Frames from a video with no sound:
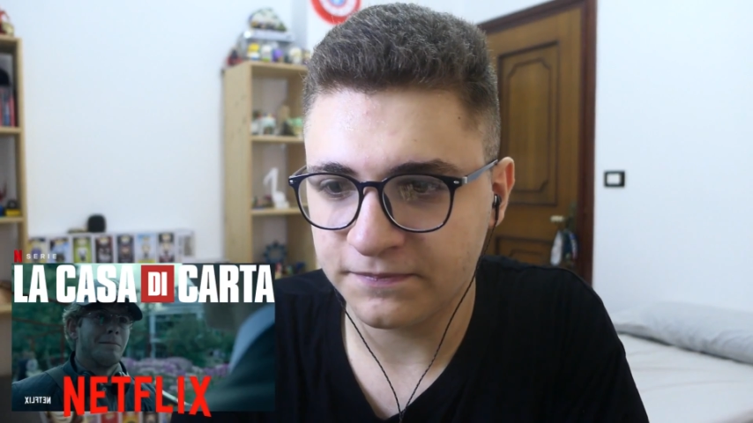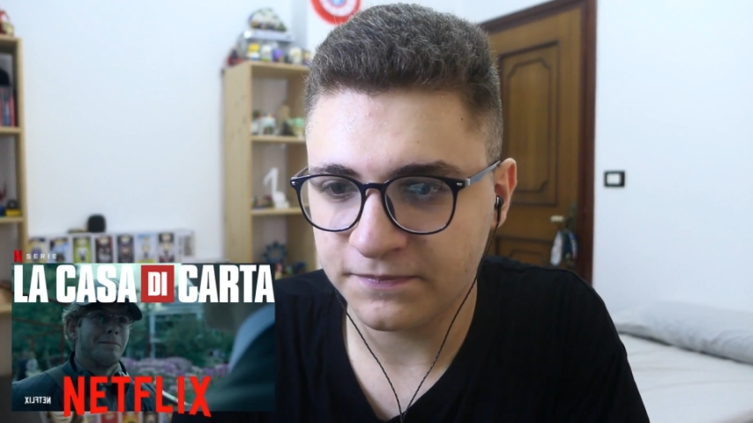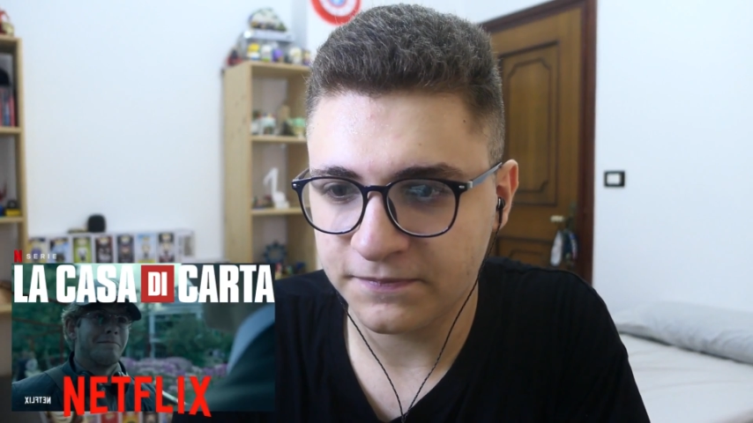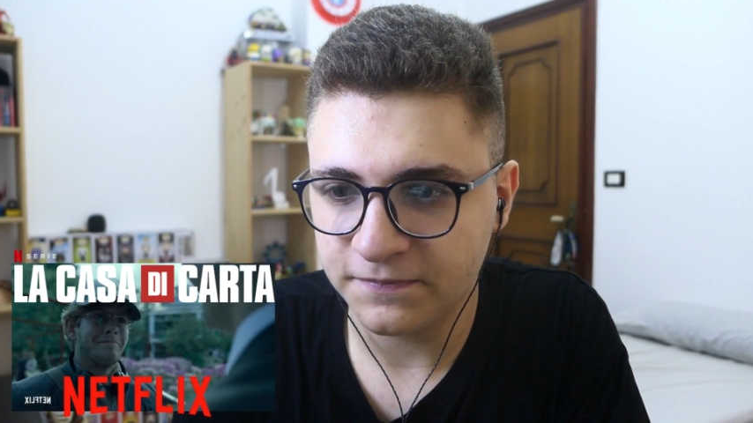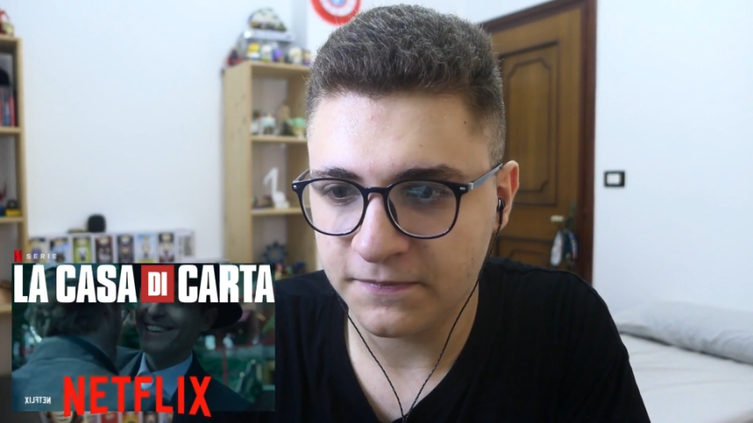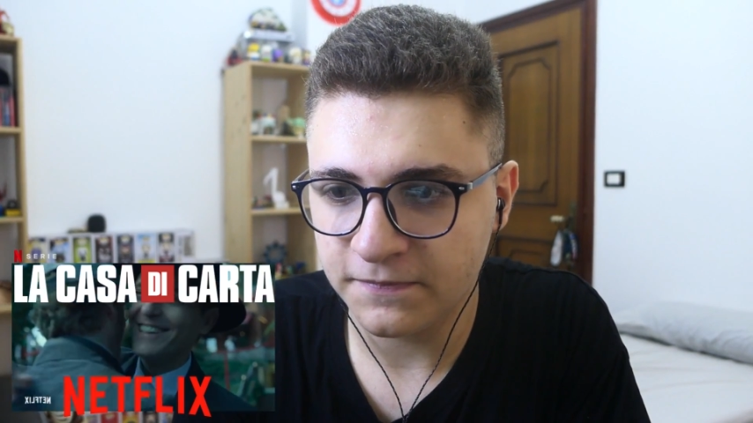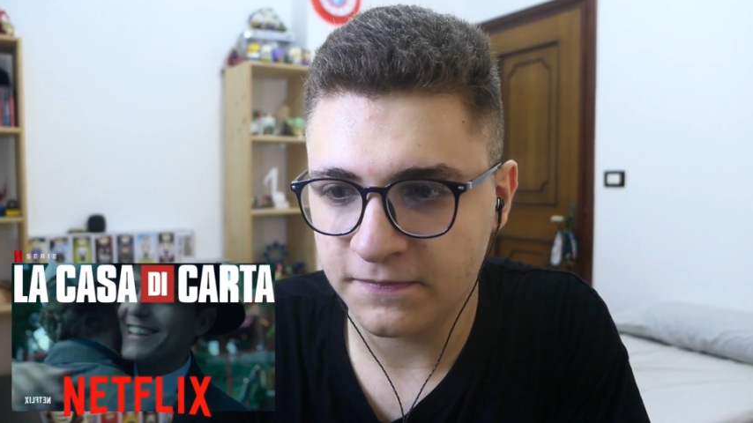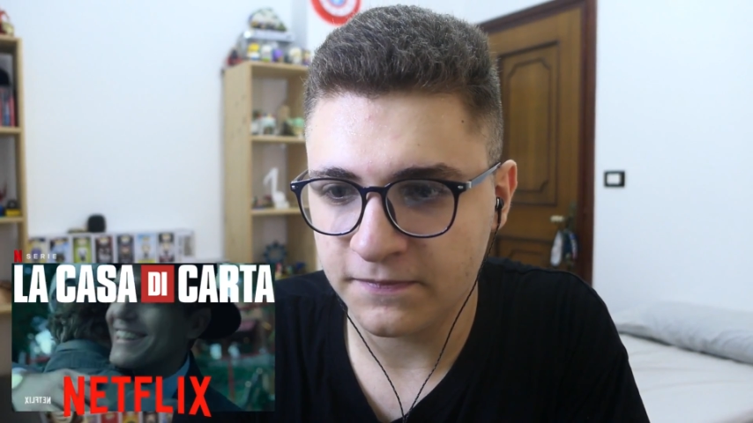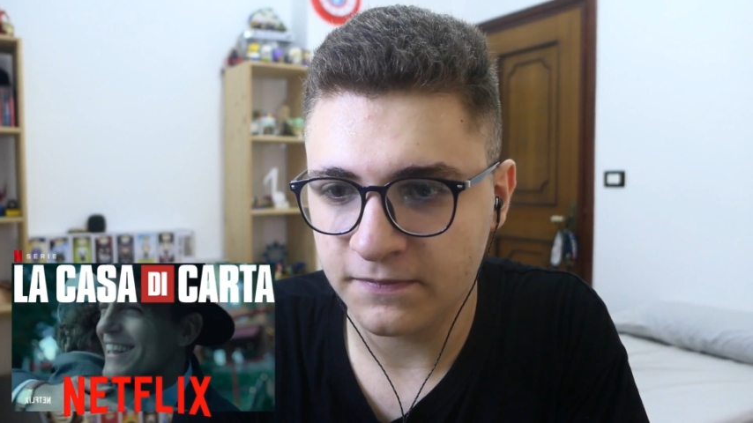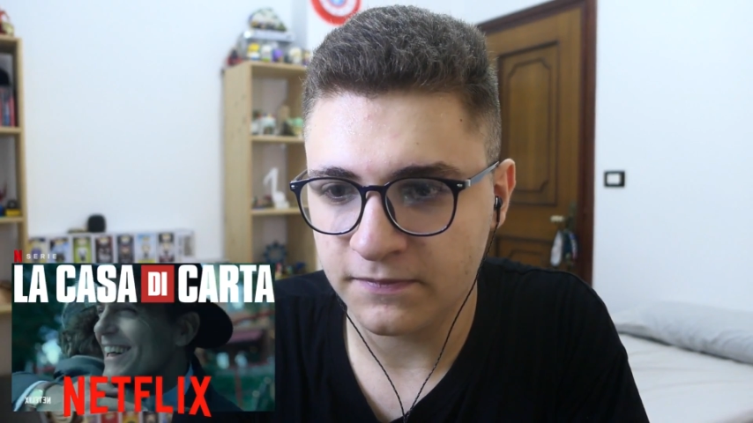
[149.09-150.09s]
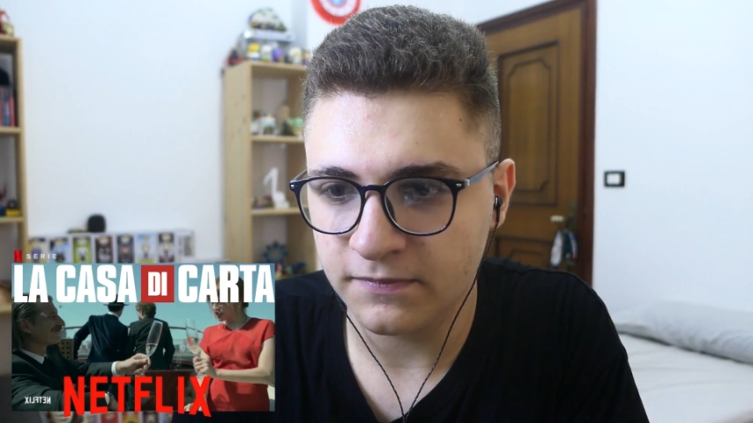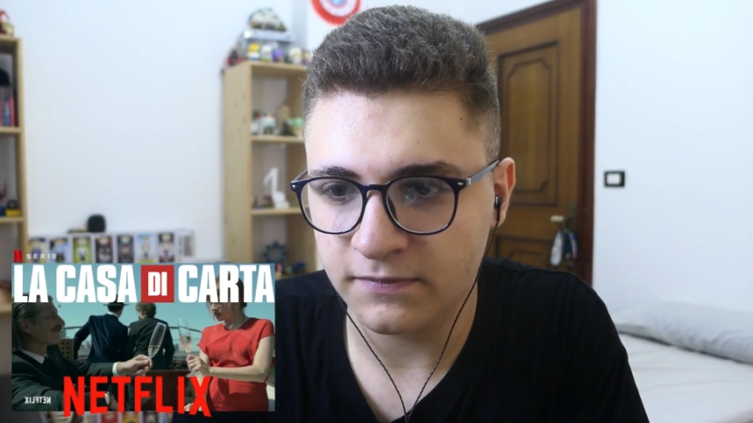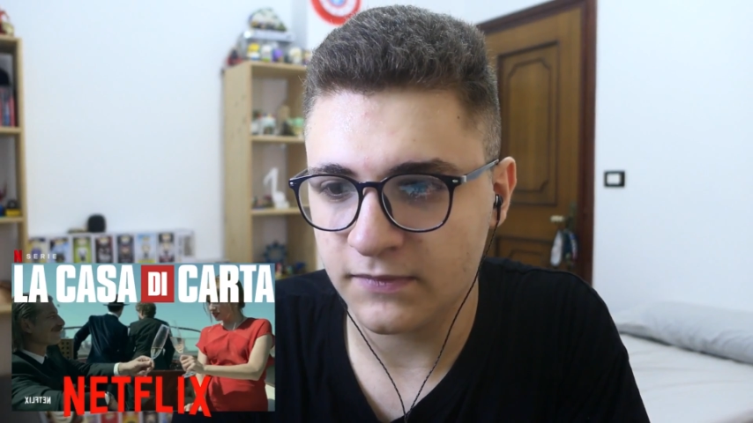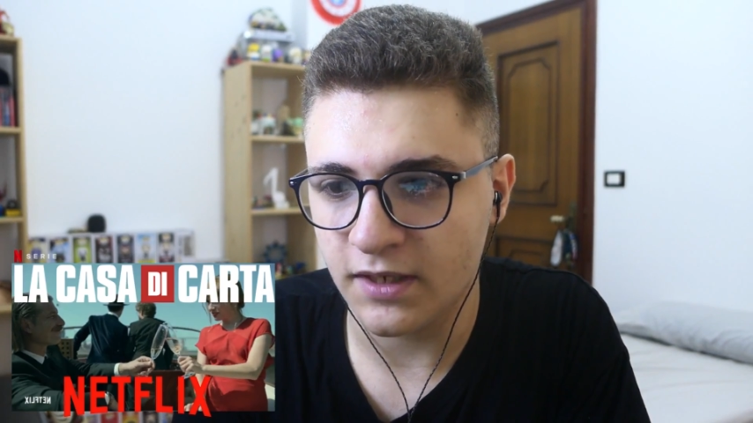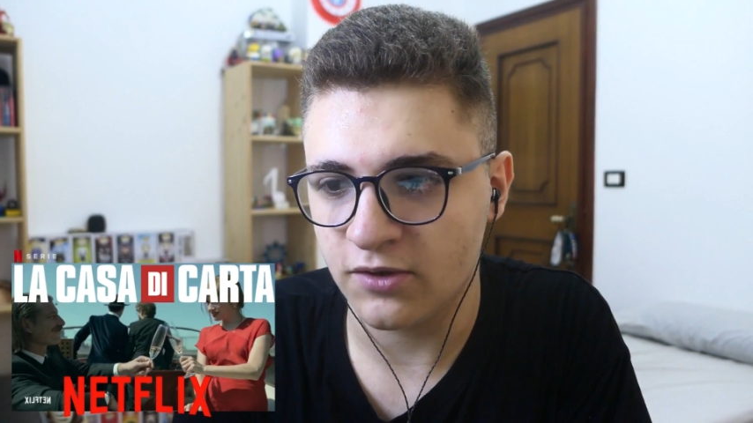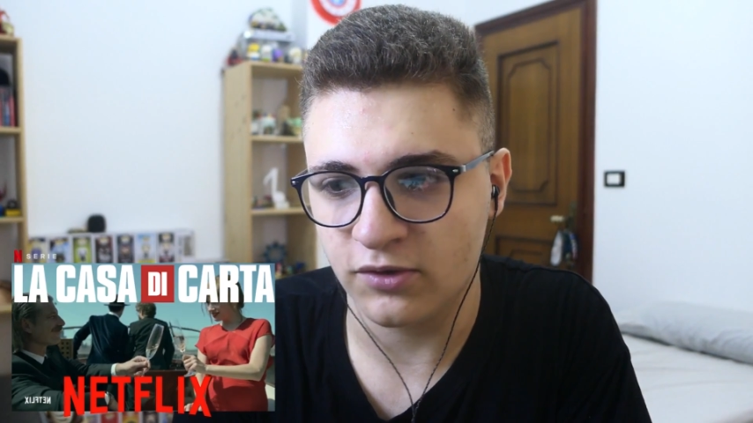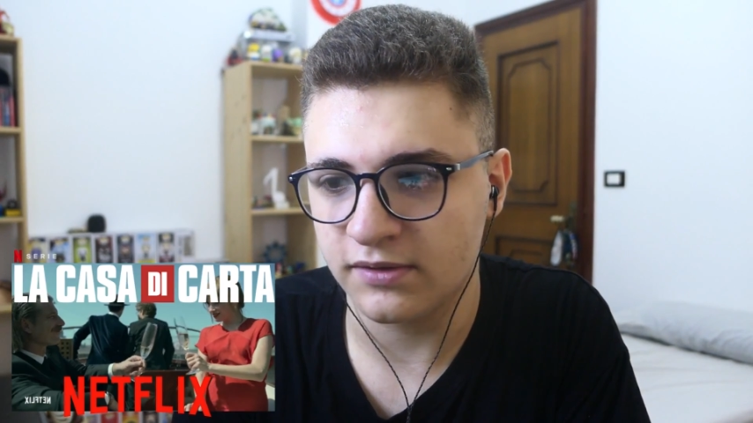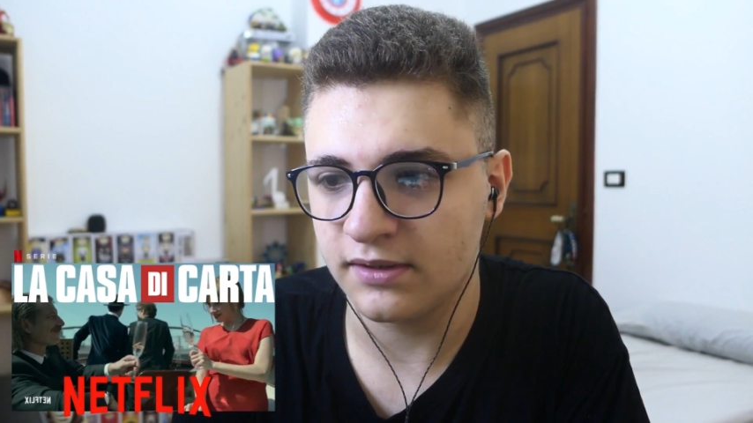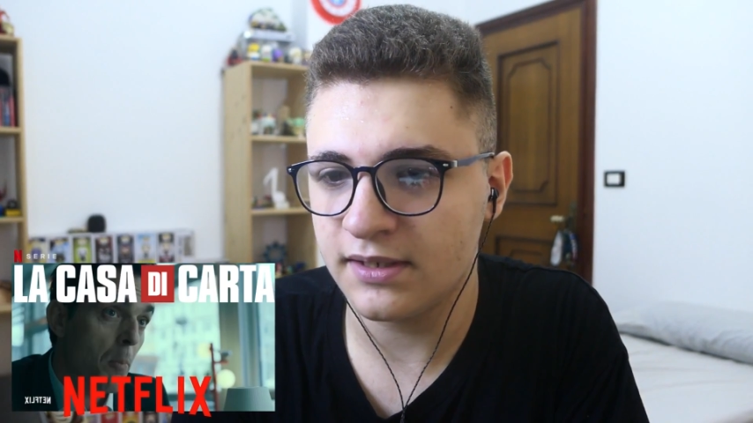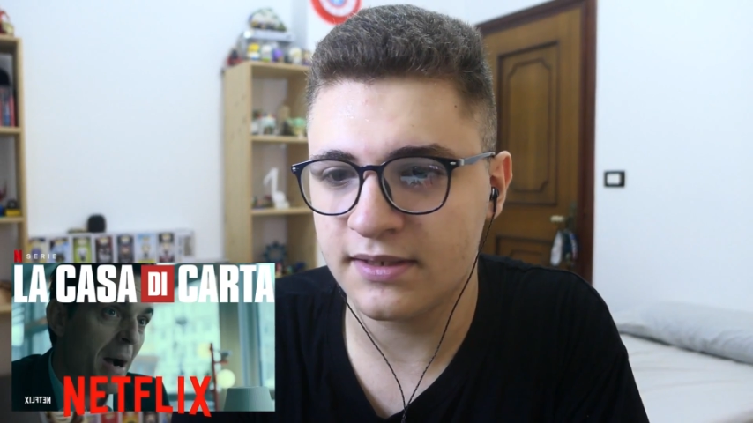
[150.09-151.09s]
Chi sono
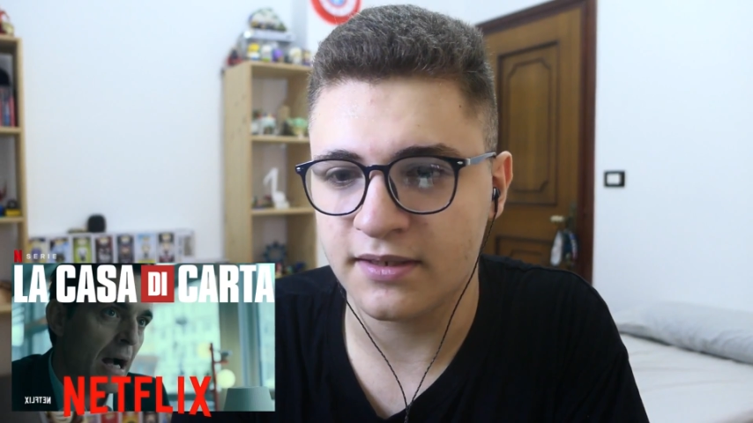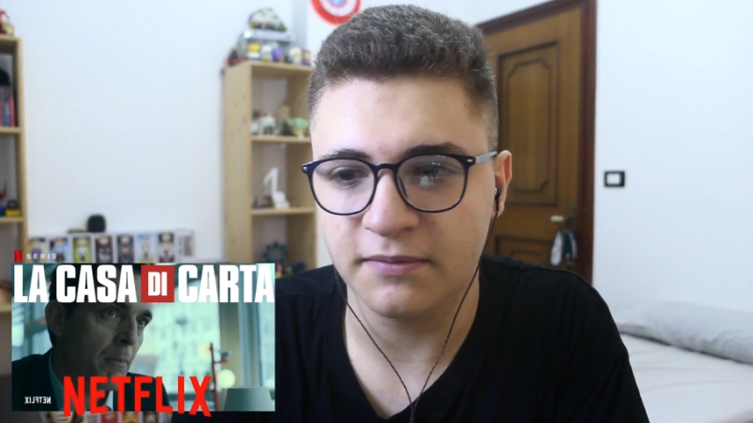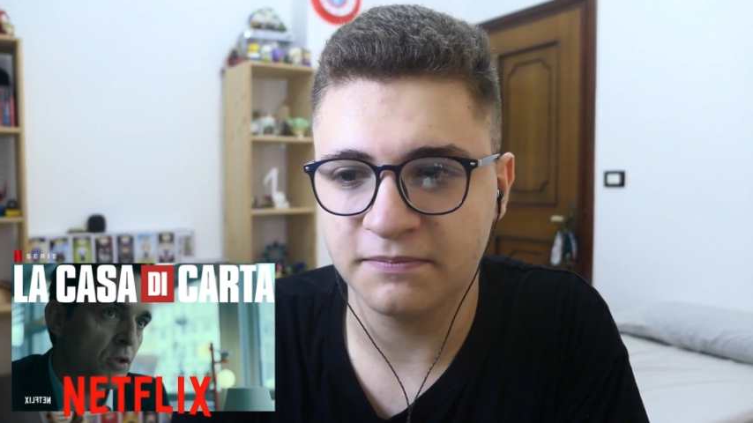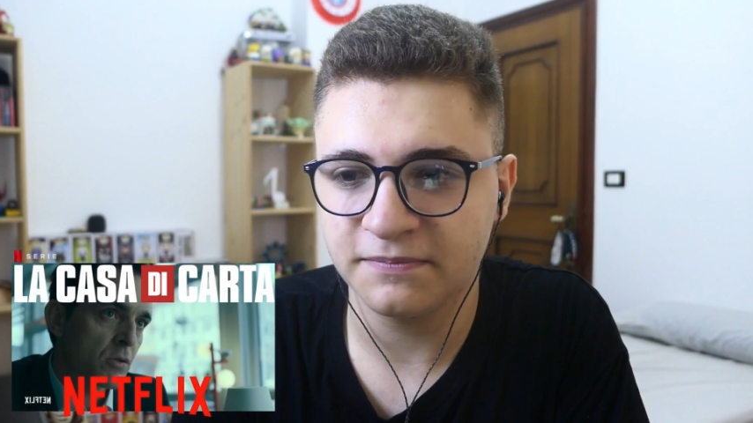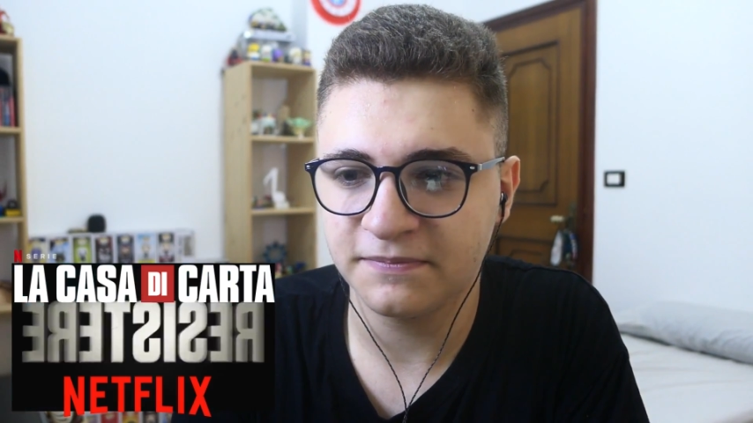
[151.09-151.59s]
sti tizi?